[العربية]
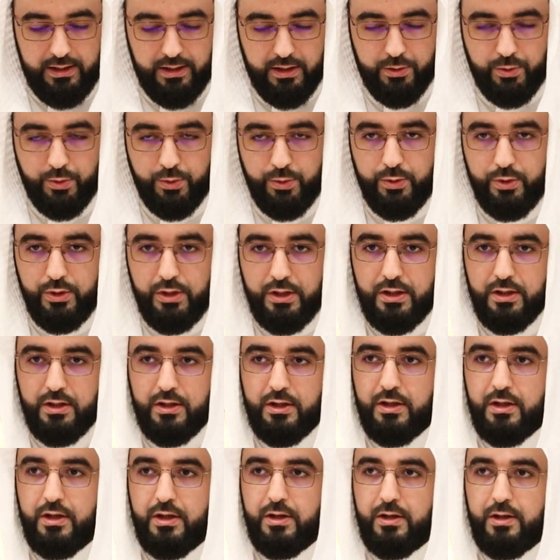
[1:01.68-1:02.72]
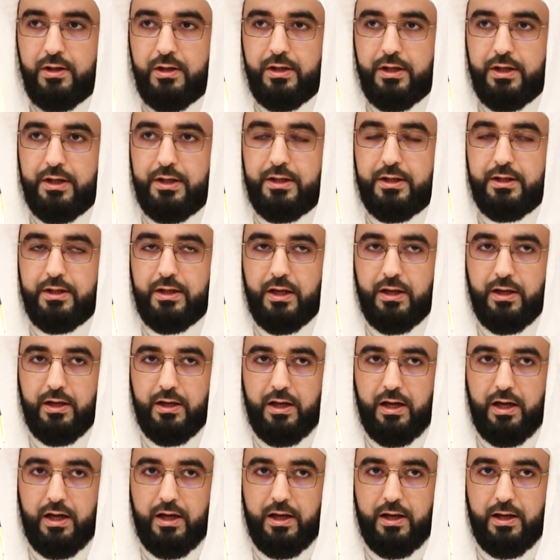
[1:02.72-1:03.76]
يقول ان
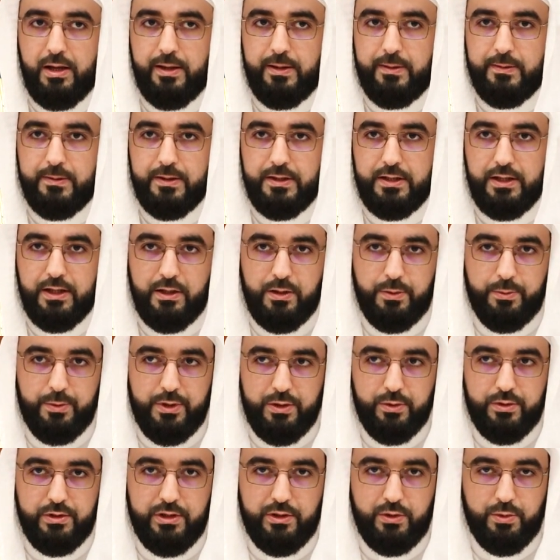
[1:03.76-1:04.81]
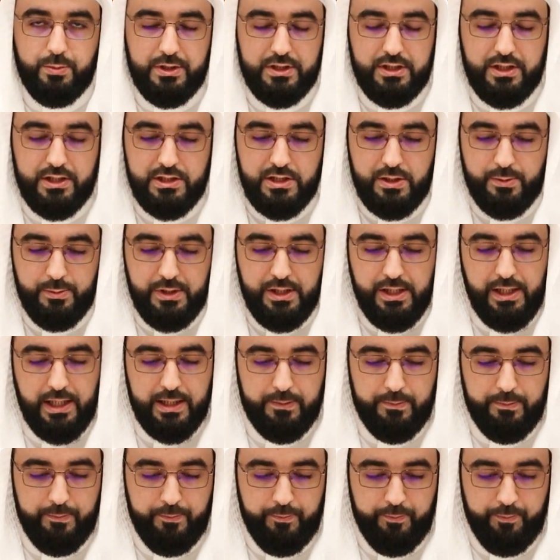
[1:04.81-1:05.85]
الله يقبل التوبه
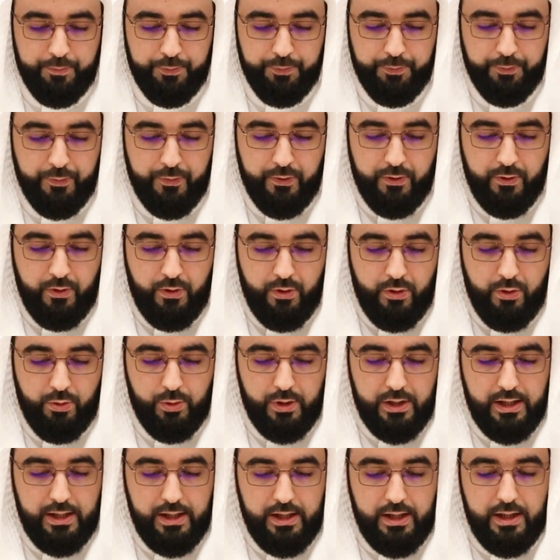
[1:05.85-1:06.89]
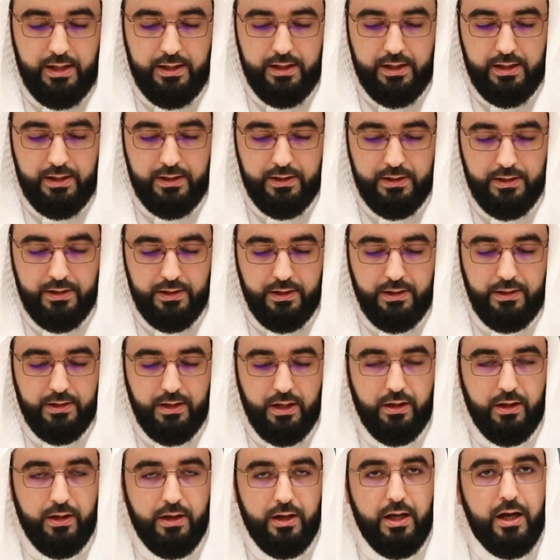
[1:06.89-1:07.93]
جميعا والايه ان
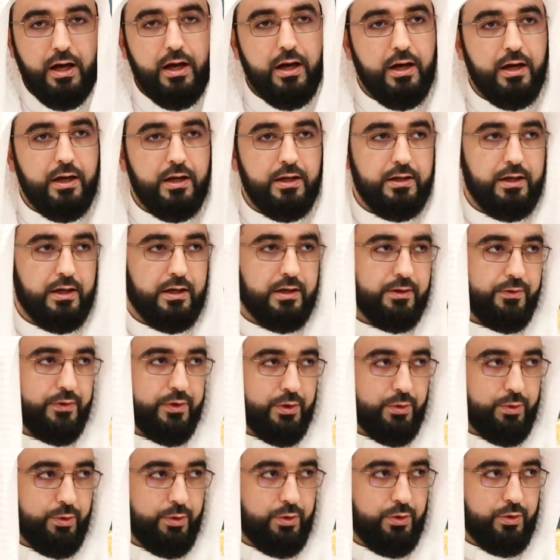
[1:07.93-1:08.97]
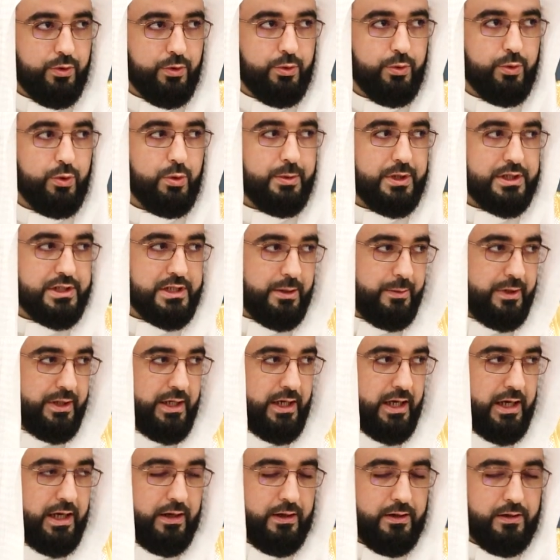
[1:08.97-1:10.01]
الله يغفر الذنوب
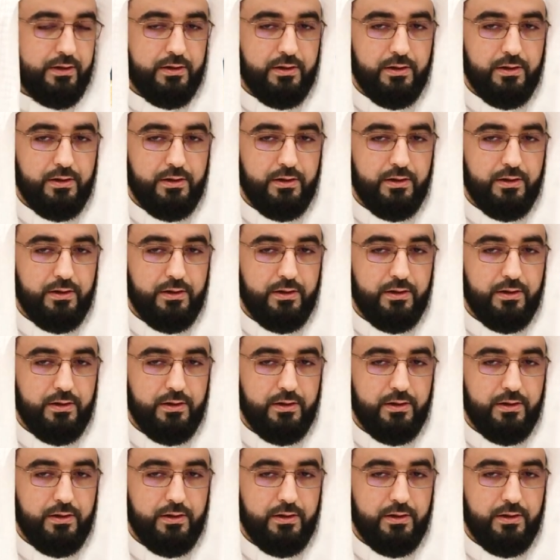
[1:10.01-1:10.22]
جميعا